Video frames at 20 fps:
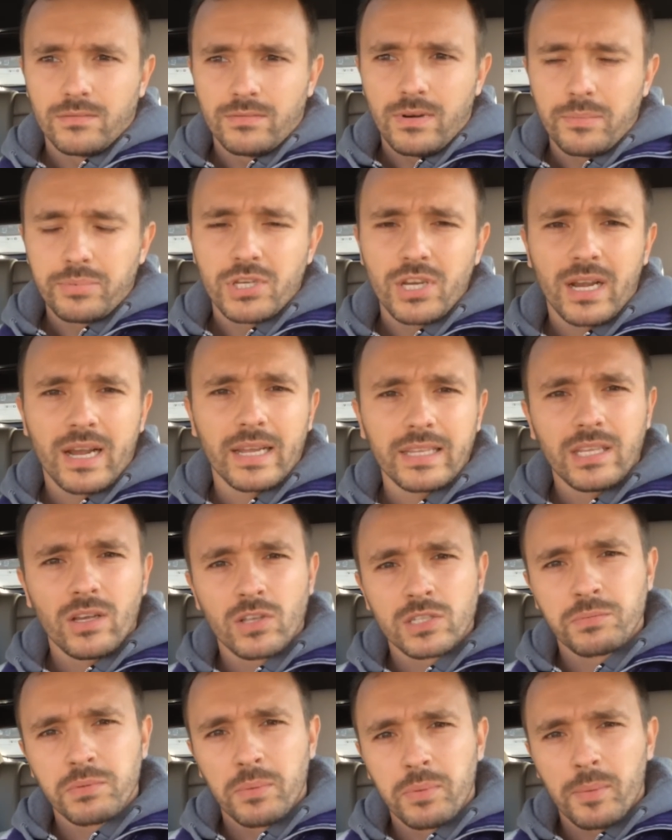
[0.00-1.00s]
Вообще
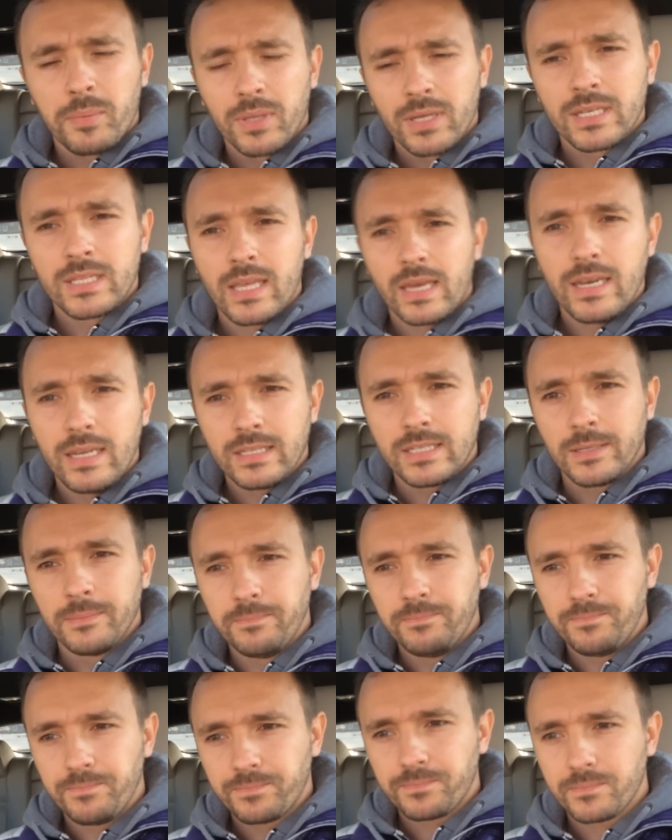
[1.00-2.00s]
хотелось бы поблагодарить
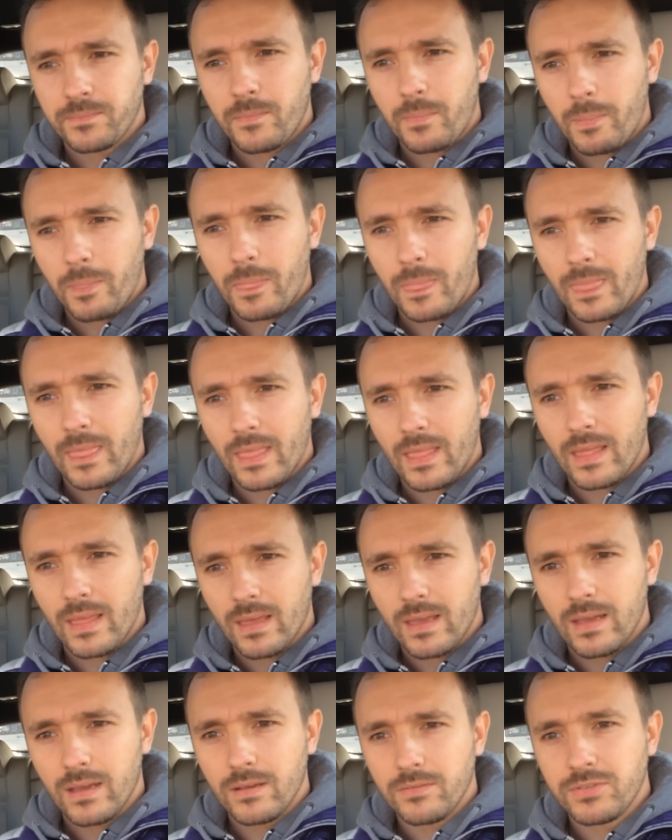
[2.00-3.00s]

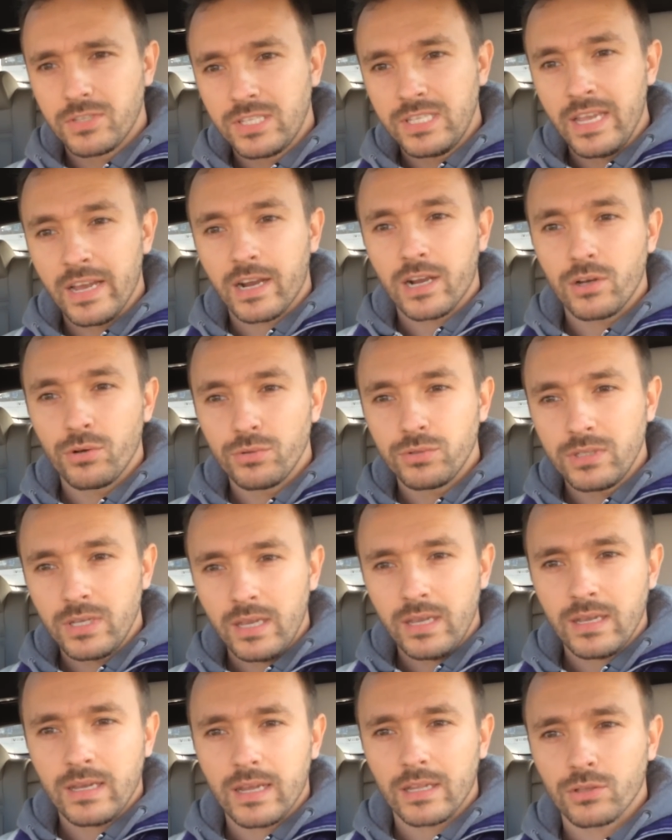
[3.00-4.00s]
всех
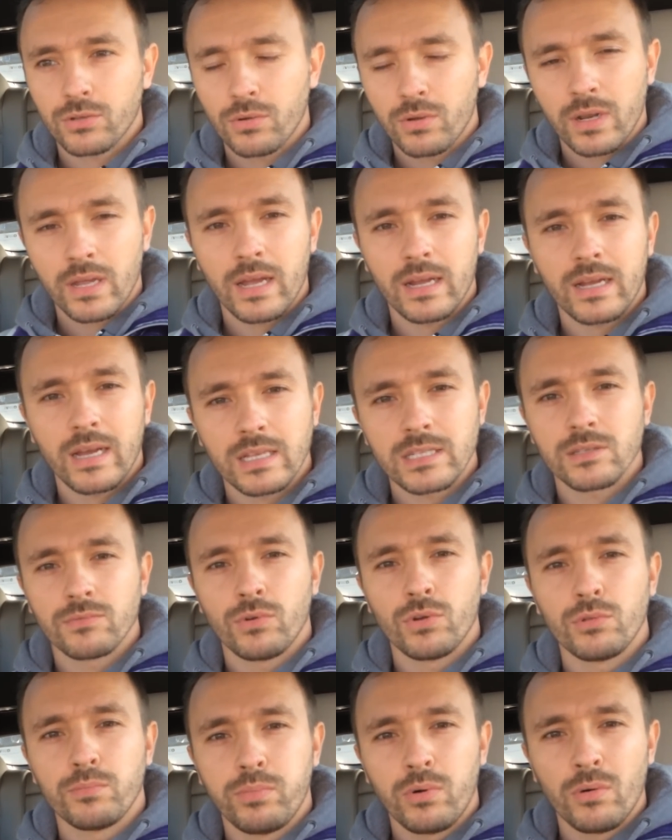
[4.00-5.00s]
людей, которые
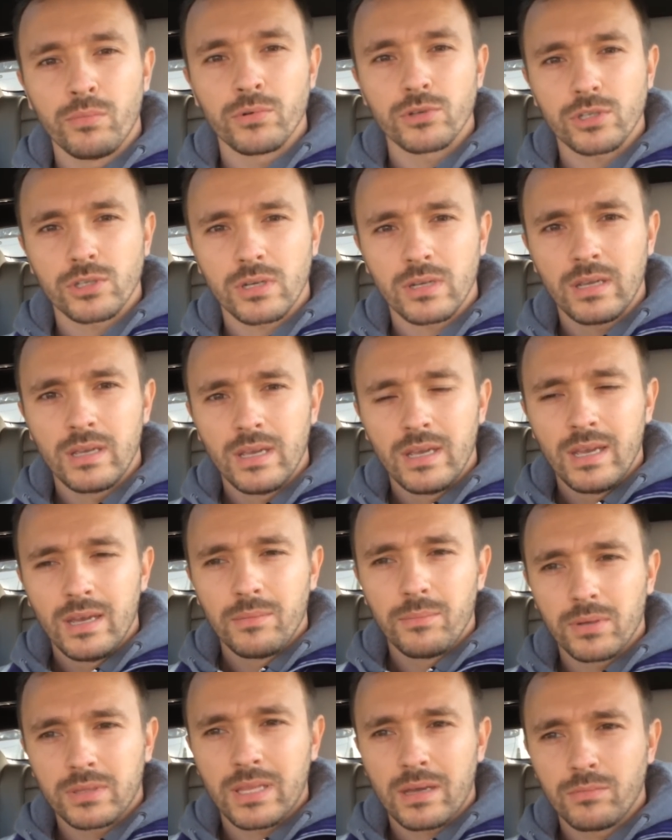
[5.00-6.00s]
оказывают помощь.
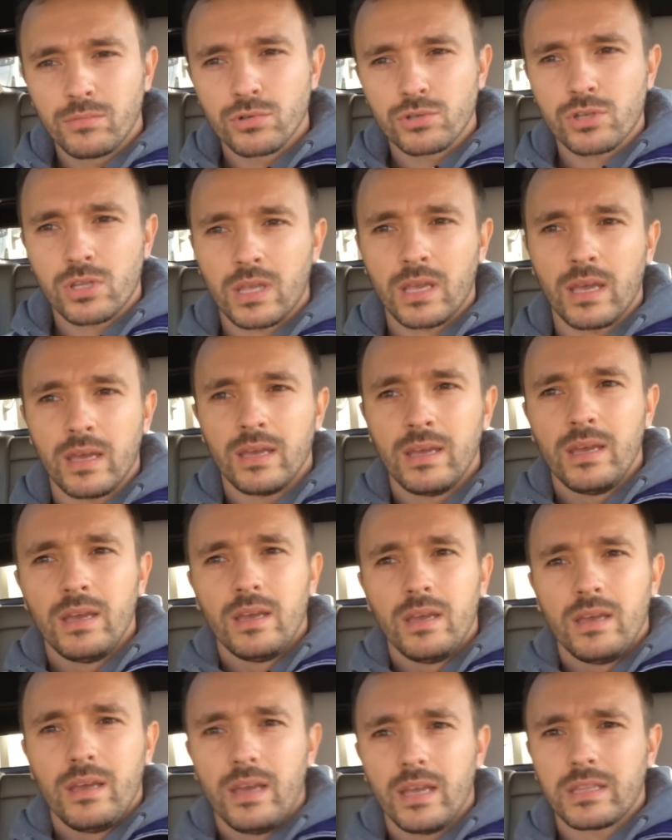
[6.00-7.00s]
Потому что
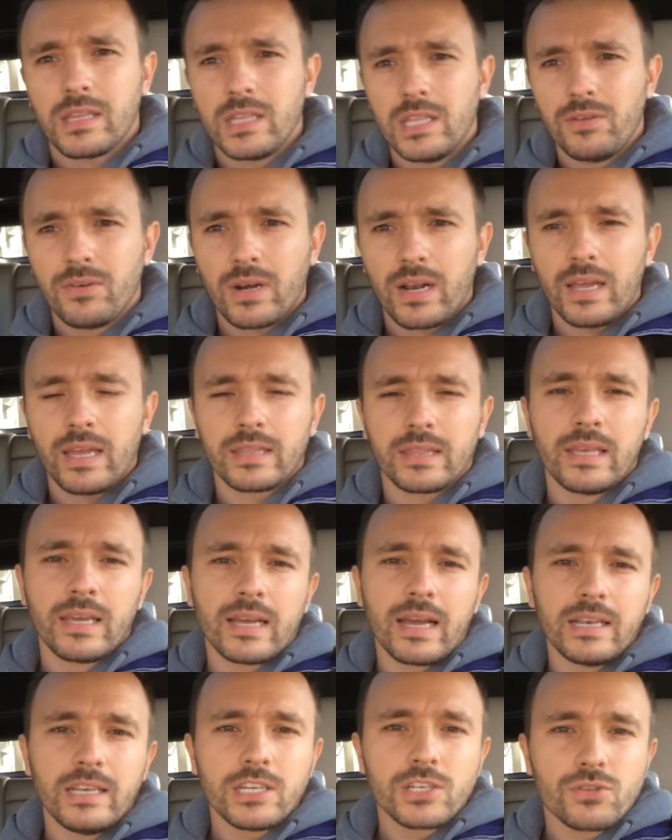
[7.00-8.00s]
это невероятное
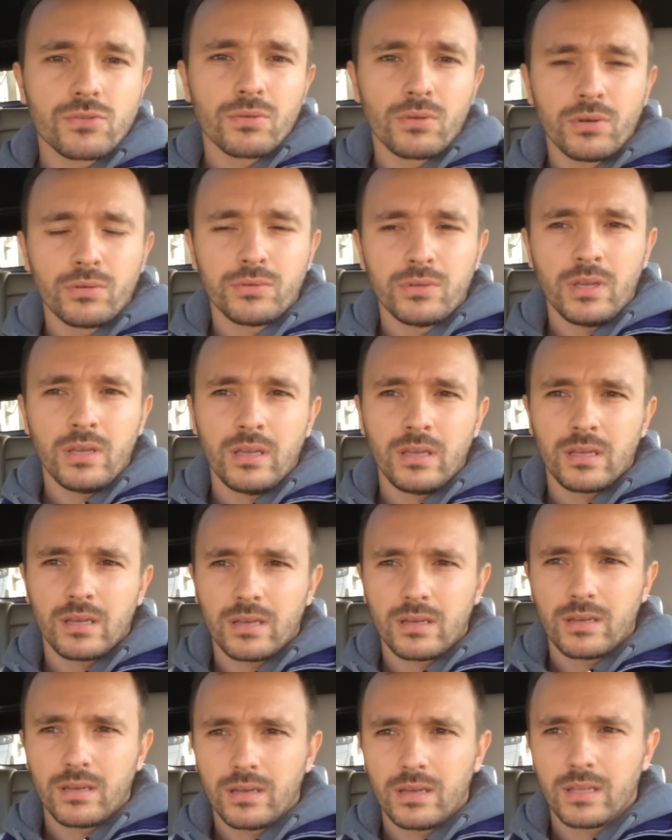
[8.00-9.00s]
количество людей,
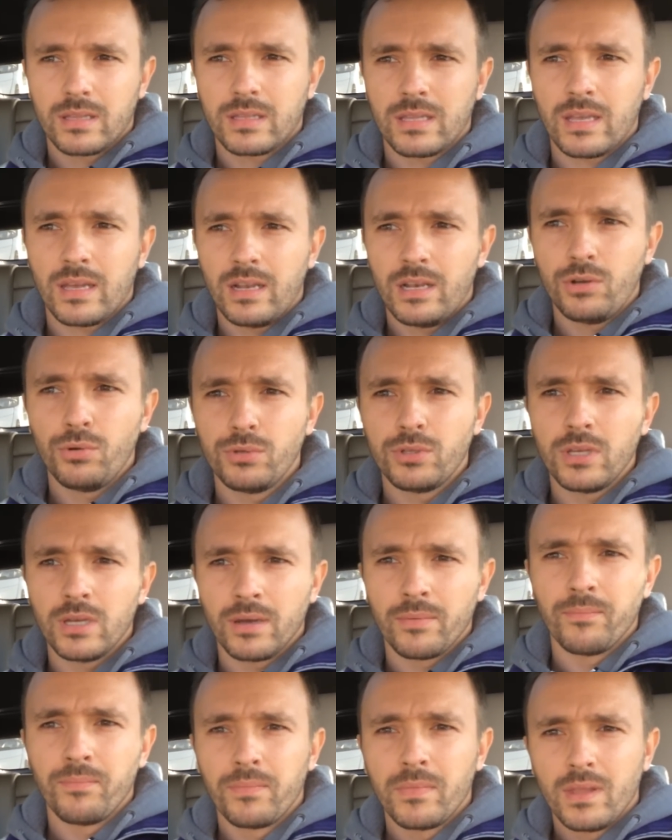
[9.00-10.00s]
это
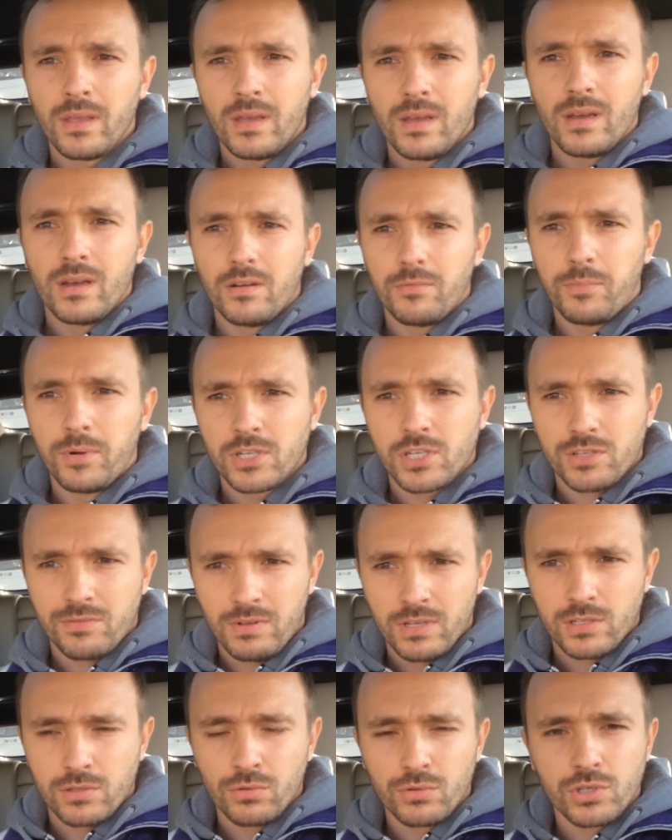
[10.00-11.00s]
люди, в
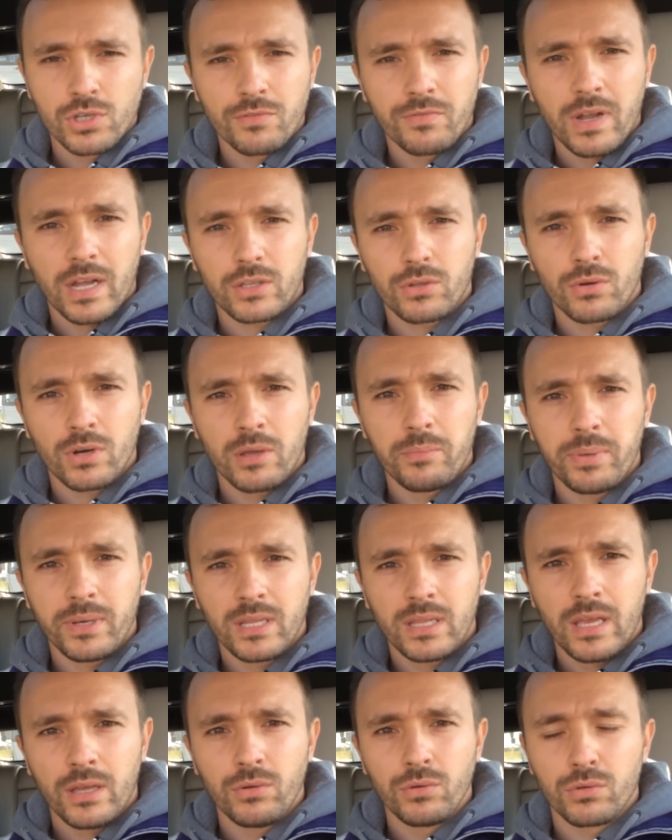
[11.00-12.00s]
большинстве случаев, которые
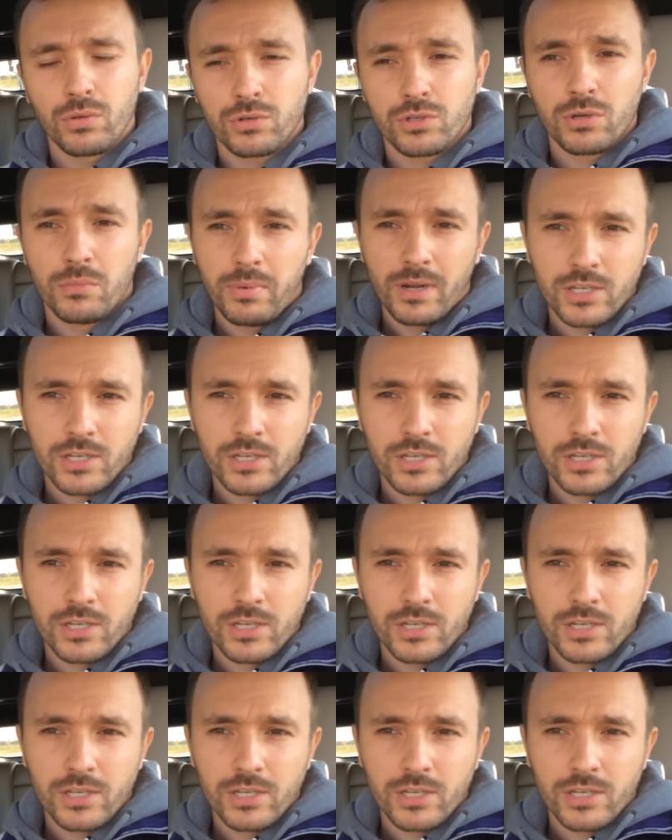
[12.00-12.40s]
передают очень